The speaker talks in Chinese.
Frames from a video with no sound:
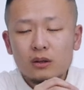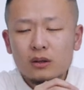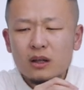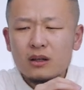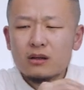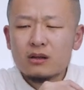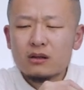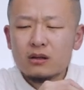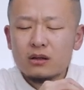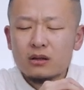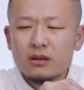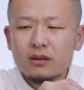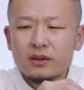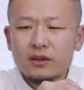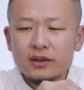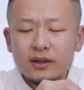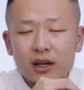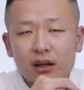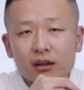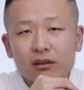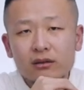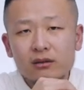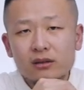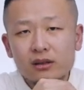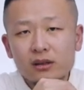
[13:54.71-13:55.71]
但是
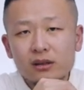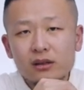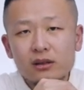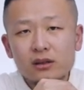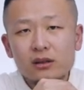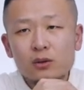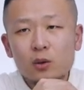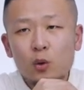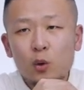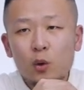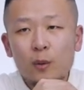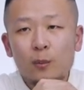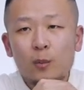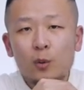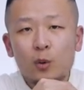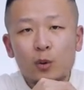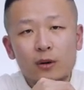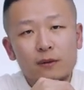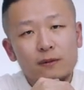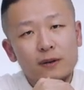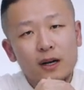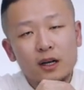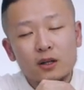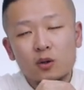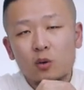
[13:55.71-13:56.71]
相机会不
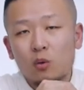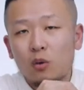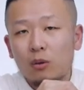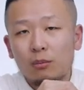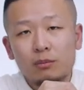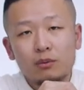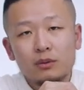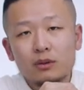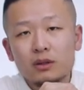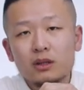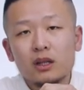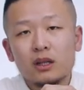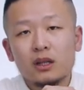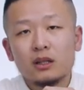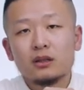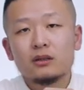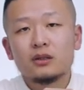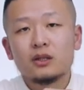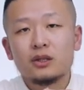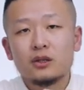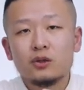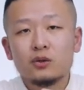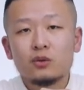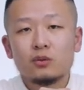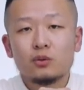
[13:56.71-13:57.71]
会发售我不是很
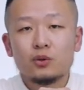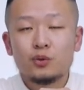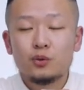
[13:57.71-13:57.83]
清楚。